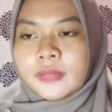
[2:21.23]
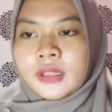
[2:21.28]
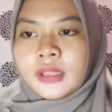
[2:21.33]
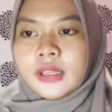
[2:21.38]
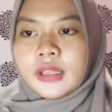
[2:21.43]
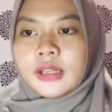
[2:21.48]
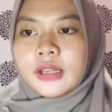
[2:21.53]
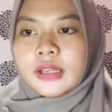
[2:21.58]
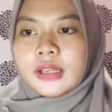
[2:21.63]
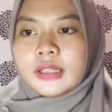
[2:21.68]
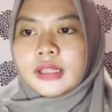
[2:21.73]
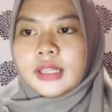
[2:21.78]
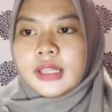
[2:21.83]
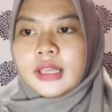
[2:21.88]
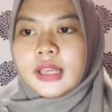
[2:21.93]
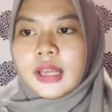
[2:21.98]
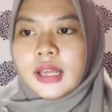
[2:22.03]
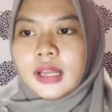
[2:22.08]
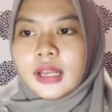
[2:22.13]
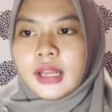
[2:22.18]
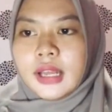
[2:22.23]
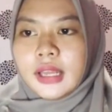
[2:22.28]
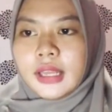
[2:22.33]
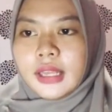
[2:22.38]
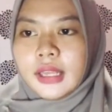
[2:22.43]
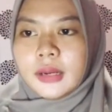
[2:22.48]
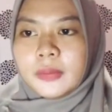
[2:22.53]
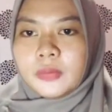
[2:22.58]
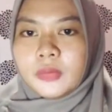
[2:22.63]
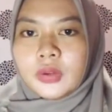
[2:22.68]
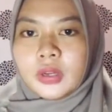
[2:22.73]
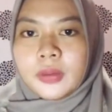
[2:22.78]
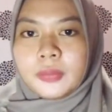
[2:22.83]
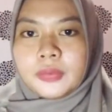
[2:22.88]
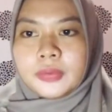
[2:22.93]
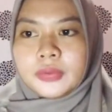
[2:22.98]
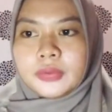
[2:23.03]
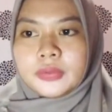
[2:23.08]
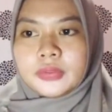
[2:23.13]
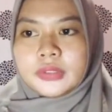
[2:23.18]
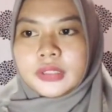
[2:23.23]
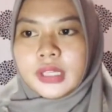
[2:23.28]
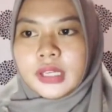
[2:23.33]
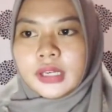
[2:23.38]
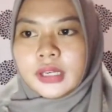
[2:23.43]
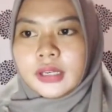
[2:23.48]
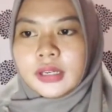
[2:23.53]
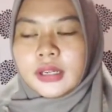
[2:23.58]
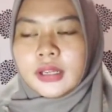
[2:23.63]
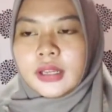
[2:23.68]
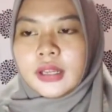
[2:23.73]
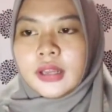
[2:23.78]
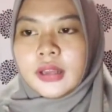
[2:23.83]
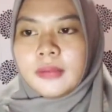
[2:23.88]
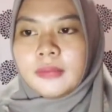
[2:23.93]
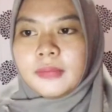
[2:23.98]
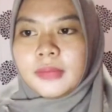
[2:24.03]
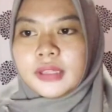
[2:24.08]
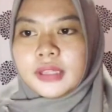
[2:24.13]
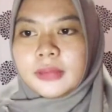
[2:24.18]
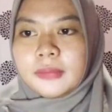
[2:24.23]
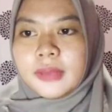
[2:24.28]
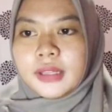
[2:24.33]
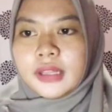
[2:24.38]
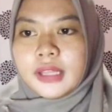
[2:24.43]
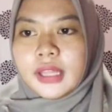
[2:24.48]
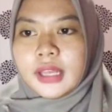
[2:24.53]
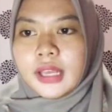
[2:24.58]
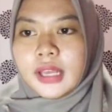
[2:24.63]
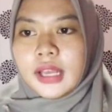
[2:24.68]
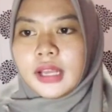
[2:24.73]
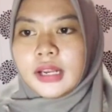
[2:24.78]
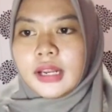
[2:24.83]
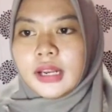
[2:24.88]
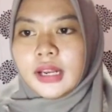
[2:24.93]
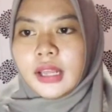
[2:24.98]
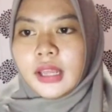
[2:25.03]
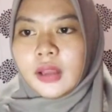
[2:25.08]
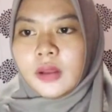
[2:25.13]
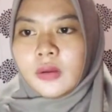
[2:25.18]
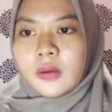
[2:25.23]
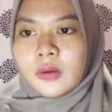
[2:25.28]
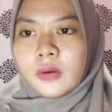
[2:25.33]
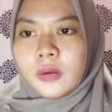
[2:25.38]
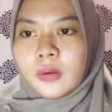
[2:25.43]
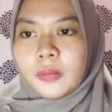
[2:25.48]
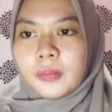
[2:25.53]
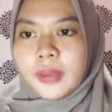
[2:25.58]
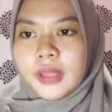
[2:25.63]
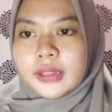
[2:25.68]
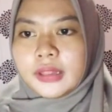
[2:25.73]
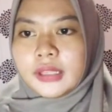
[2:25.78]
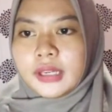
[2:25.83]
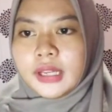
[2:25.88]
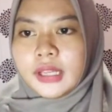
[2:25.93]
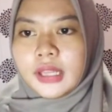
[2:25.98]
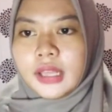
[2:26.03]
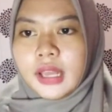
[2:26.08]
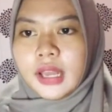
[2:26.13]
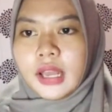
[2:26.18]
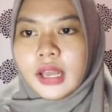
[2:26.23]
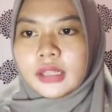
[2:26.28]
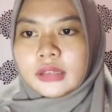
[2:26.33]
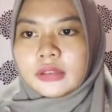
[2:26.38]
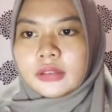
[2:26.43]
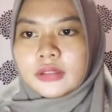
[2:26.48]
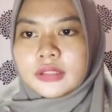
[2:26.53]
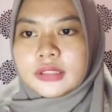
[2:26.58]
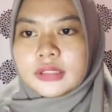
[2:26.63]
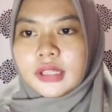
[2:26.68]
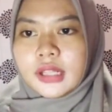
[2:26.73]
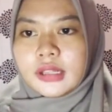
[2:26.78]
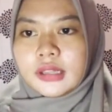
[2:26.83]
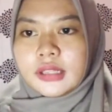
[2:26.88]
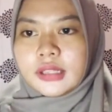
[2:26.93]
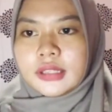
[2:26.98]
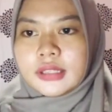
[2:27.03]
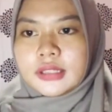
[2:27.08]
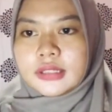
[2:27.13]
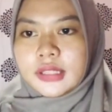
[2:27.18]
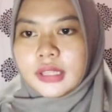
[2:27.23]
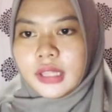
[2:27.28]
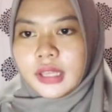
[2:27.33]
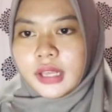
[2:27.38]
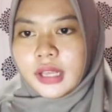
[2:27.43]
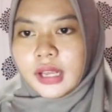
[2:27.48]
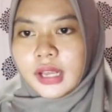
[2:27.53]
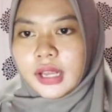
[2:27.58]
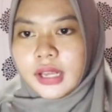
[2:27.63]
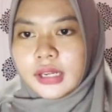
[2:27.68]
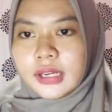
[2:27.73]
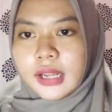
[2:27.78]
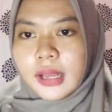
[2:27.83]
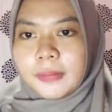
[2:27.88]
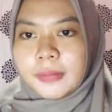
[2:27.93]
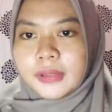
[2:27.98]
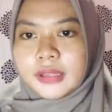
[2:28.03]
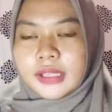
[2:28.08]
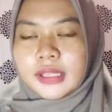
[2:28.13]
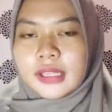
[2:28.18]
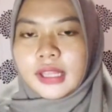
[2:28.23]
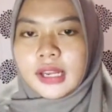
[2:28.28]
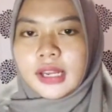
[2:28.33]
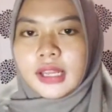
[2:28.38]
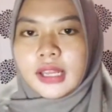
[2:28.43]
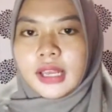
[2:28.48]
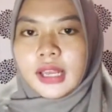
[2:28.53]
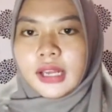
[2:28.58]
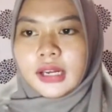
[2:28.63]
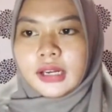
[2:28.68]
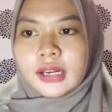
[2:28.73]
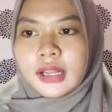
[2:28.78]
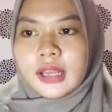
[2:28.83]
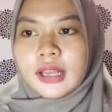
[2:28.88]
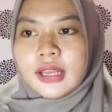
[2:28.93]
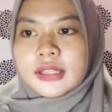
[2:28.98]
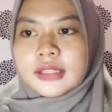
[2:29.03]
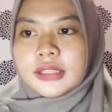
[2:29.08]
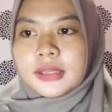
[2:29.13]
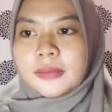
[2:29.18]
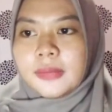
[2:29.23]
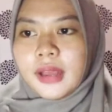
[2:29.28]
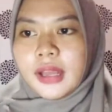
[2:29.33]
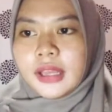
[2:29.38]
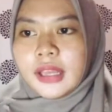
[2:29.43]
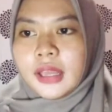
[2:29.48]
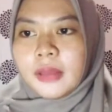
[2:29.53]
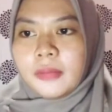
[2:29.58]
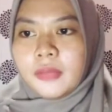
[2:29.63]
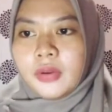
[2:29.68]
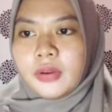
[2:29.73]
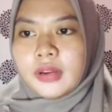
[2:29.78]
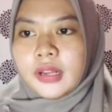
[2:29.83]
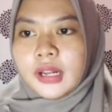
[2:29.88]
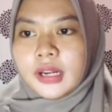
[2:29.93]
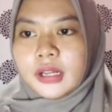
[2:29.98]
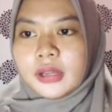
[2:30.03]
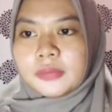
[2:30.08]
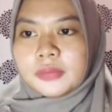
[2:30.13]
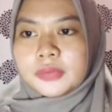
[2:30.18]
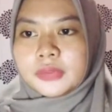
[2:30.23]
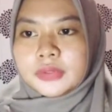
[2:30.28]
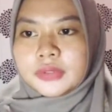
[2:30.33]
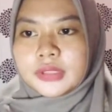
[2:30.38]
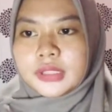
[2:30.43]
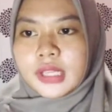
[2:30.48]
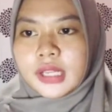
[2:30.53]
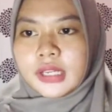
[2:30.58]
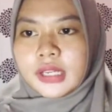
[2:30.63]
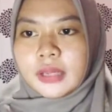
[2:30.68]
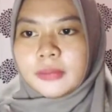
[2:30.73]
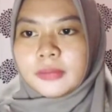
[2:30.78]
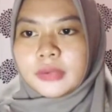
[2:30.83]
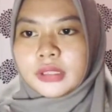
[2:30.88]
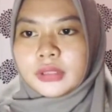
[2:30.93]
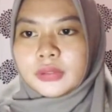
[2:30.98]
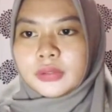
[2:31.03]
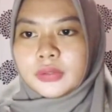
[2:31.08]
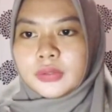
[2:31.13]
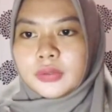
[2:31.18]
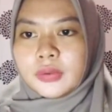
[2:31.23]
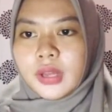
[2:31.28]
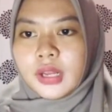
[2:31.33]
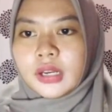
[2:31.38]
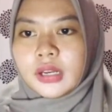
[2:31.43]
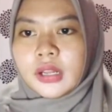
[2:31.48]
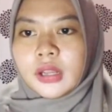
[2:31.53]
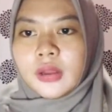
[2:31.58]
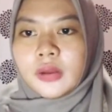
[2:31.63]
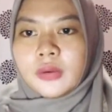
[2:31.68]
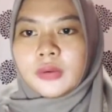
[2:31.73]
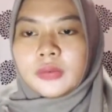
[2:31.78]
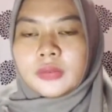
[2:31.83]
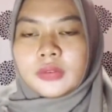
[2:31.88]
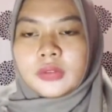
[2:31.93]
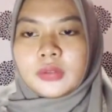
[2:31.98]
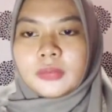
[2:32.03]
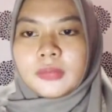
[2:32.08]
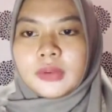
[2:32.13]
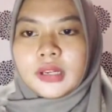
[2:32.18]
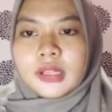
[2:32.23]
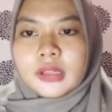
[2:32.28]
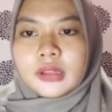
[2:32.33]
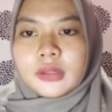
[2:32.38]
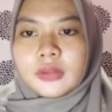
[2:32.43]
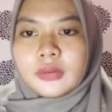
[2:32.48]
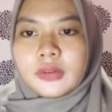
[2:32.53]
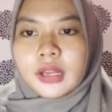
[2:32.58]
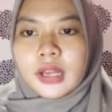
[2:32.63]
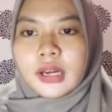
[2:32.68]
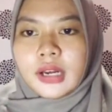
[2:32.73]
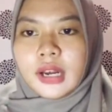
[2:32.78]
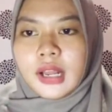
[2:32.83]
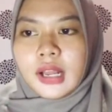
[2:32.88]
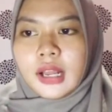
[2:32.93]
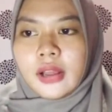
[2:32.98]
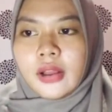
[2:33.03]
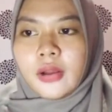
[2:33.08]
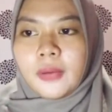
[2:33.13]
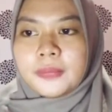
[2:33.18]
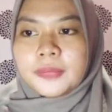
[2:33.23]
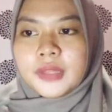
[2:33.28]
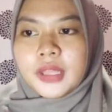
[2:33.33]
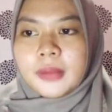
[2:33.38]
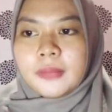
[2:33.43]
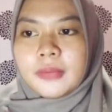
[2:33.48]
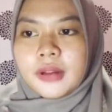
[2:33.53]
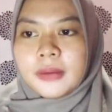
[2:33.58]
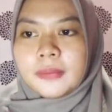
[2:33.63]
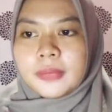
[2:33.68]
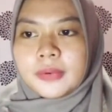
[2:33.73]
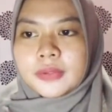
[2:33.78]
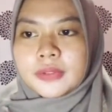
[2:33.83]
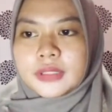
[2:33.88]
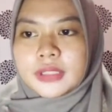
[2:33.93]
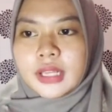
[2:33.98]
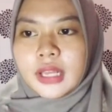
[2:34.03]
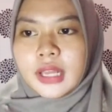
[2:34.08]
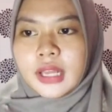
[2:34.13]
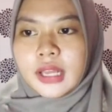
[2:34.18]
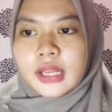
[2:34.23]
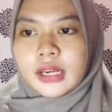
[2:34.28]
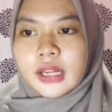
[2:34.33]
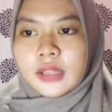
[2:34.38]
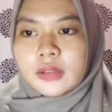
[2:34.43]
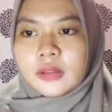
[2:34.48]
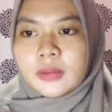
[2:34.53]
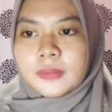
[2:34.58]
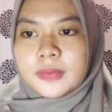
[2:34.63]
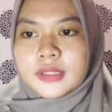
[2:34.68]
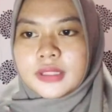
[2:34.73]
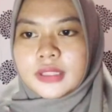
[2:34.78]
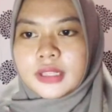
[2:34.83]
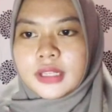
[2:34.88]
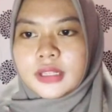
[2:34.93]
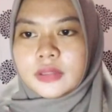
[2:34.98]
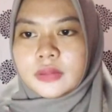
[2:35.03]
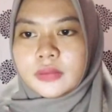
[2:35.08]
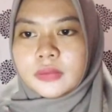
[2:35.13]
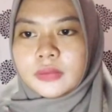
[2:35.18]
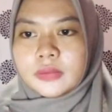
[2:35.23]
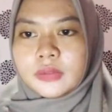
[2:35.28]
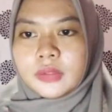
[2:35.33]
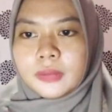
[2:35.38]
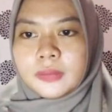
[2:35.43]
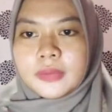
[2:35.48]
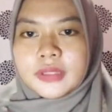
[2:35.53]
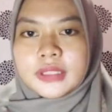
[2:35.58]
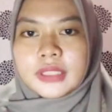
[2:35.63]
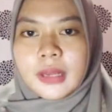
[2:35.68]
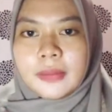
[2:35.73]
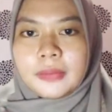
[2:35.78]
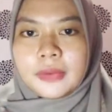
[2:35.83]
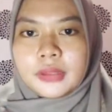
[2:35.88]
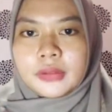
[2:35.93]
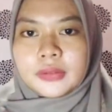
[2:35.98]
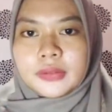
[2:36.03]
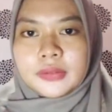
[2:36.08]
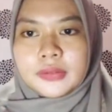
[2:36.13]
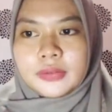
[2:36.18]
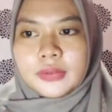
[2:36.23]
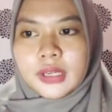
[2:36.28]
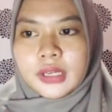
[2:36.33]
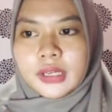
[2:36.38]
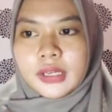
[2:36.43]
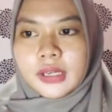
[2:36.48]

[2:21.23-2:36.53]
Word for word: Yang ketiga, ilmu keputusan. Matematika dan ekonometri atau statistika dapat dijadikan sebagai model keputusan yang bertujuan untuk menentukan langkah optimal perusahaan atau bisnis untuk mencapai tujuan.